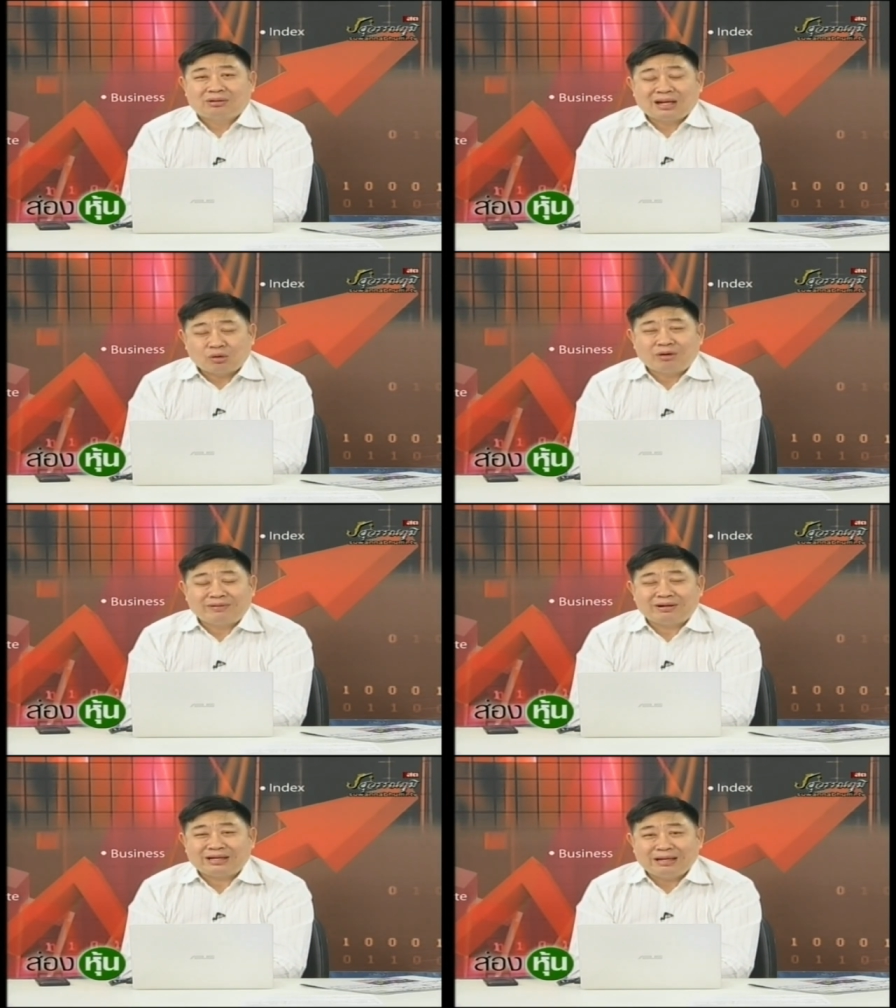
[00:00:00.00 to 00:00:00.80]
แล้วค
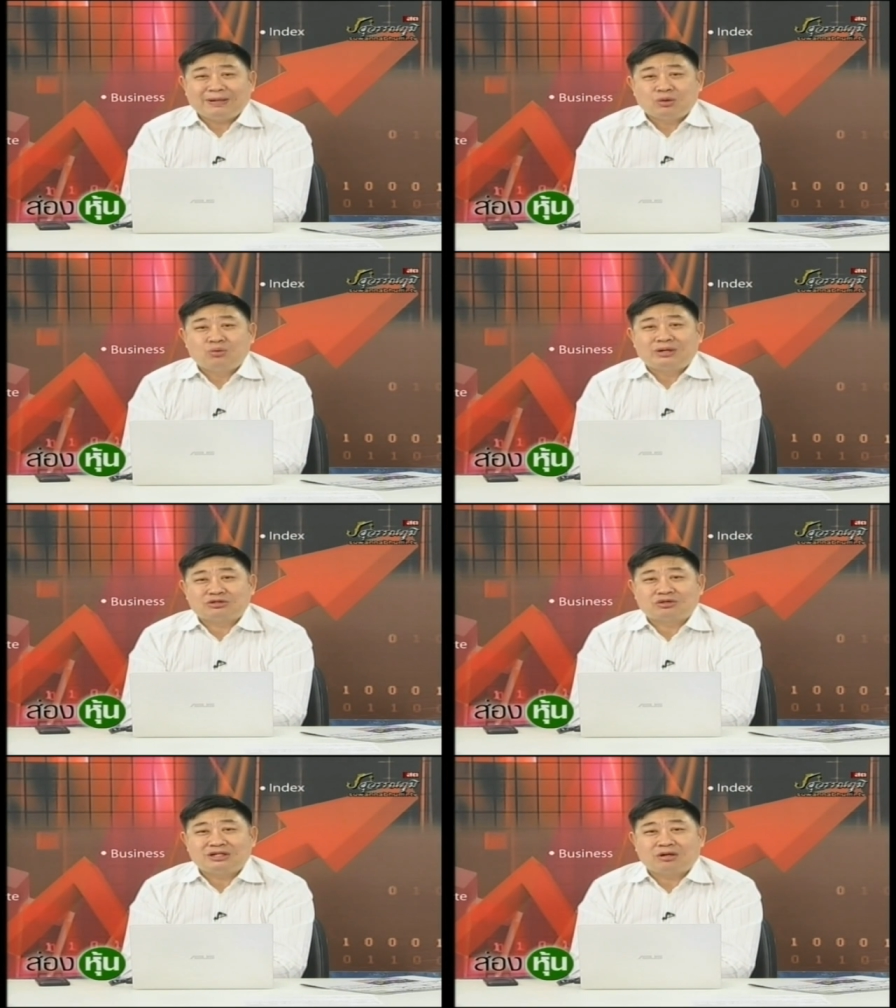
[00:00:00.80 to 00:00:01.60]
นที่ไปดูใน
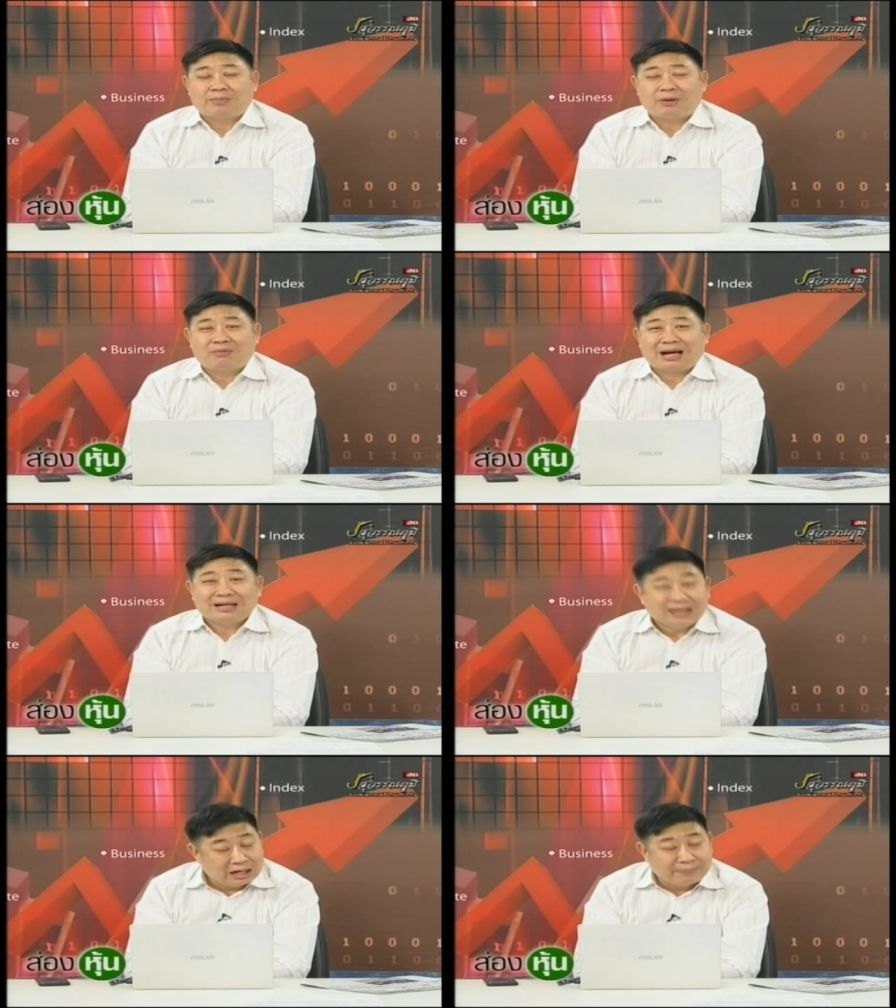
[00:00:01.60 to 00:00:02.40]
โซเชียลก็บอกว่า
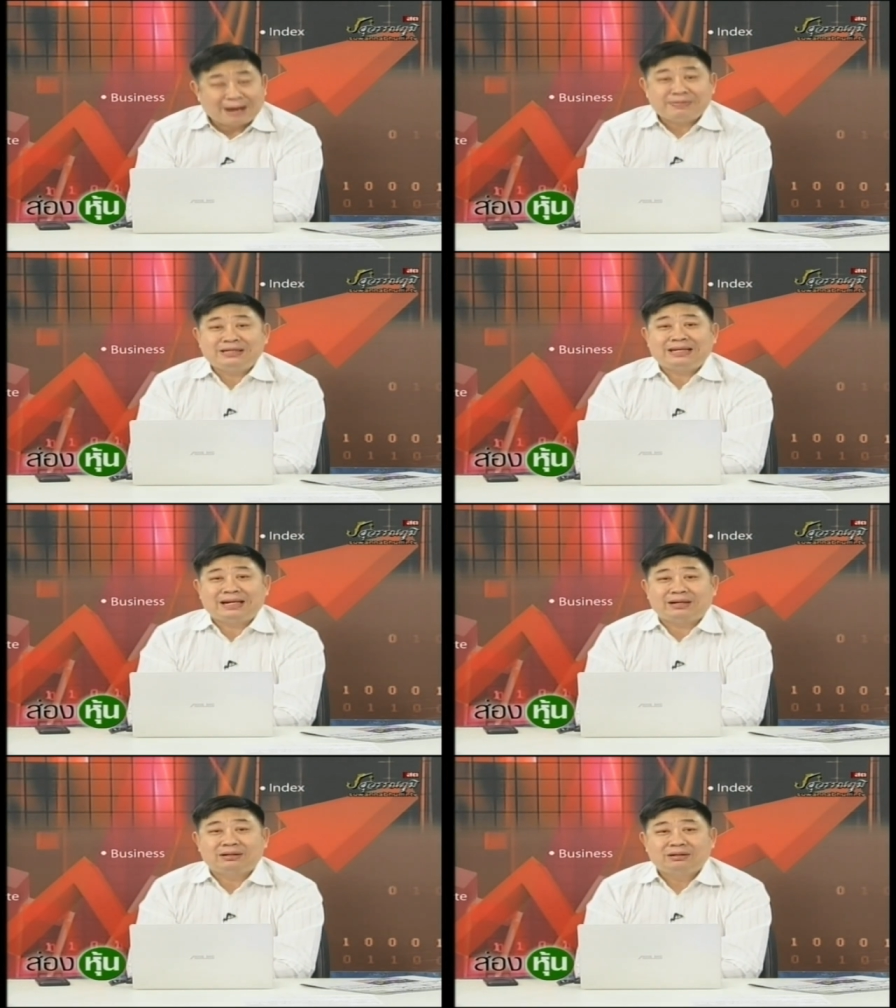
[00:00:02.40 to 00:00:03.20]
เออภาพนี้จ
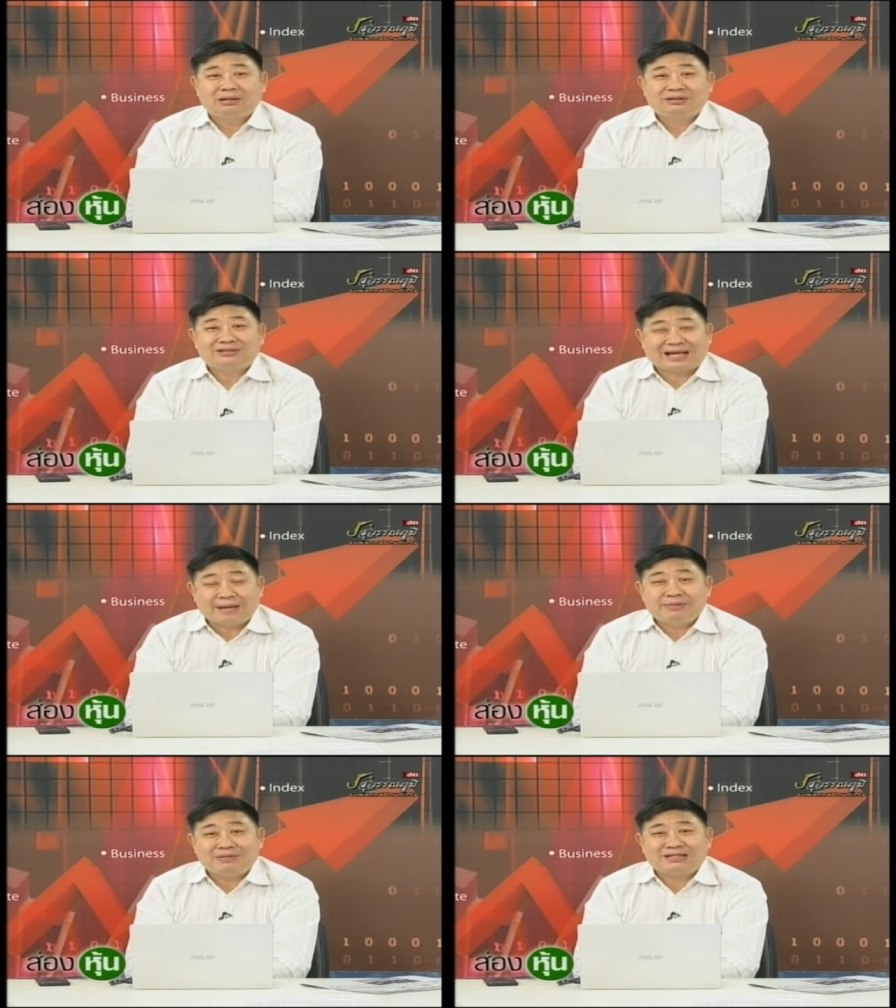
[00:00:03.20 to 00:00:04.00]
ริง สาย
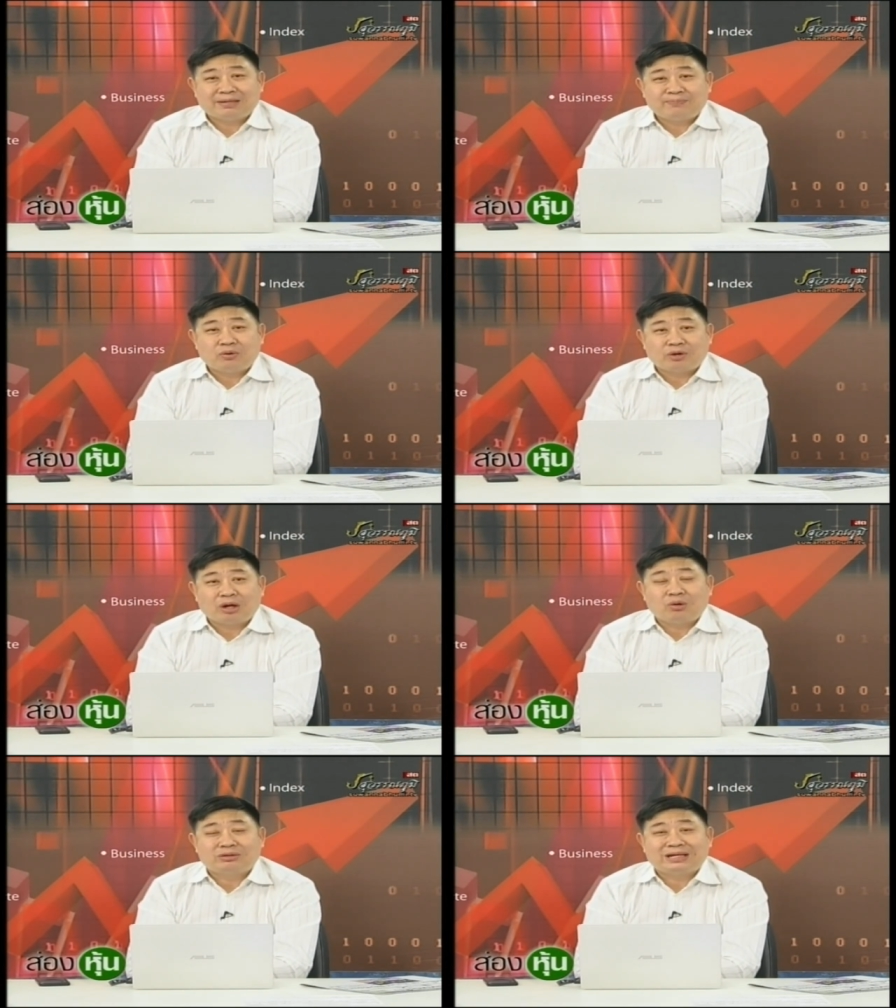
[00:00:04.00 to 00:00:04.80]
การบินไปสิงคโปร์
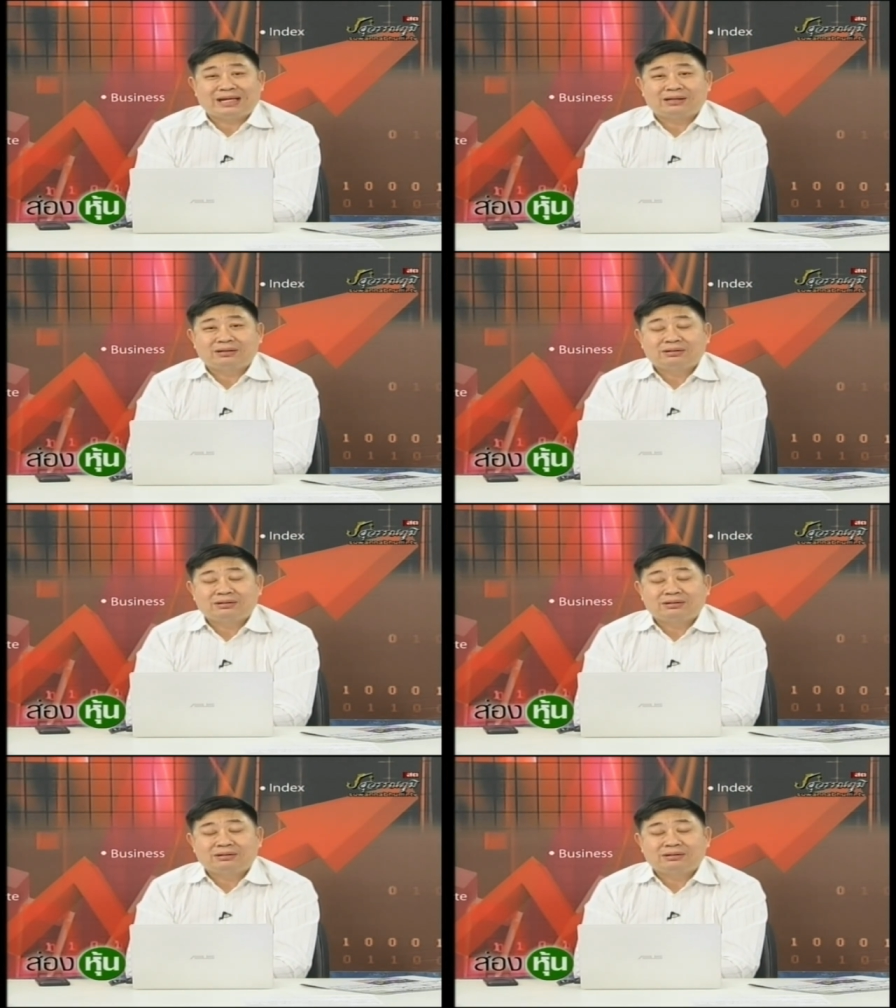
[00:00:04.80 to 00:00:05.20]
น้อยลงจริง